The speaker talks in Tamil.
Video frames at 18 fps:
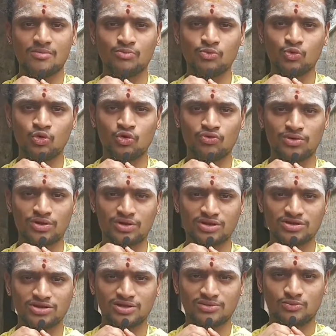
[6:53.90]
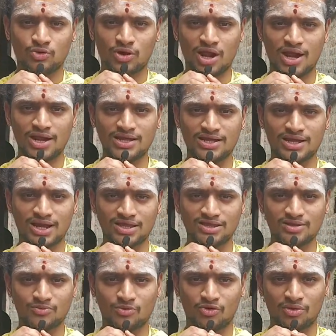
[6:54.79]
மூணு வருடத்துக்கு முன்னாடி
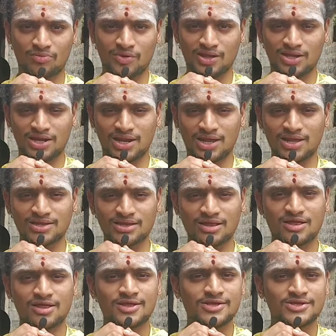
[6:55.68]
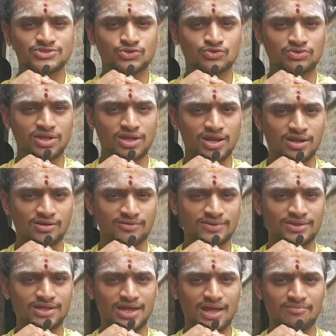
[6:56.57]
இறந்து போன பையனை சுந்தரர்
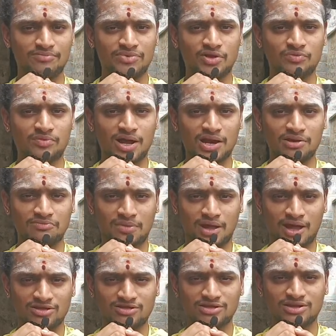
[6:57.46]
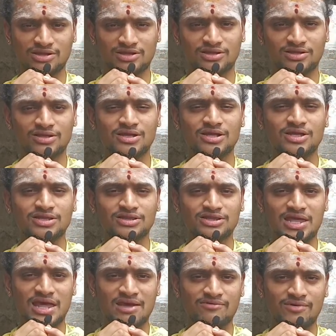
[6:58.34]
வந்து எம்பெருமான் மீது
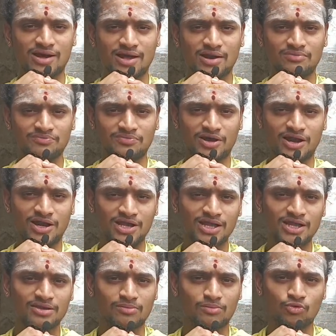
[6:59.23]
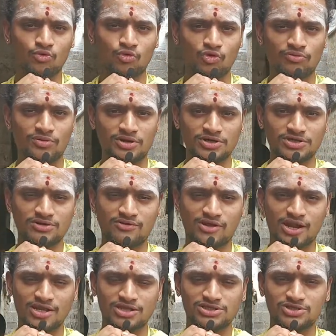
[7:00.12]
தேவாரம் பாடி இந்த மூணு வருஷ
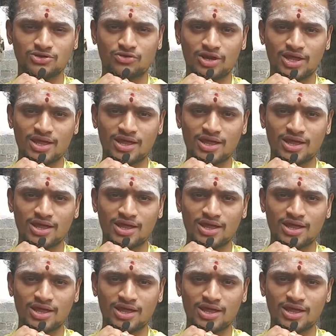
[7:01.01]
வளர்ச்சியோட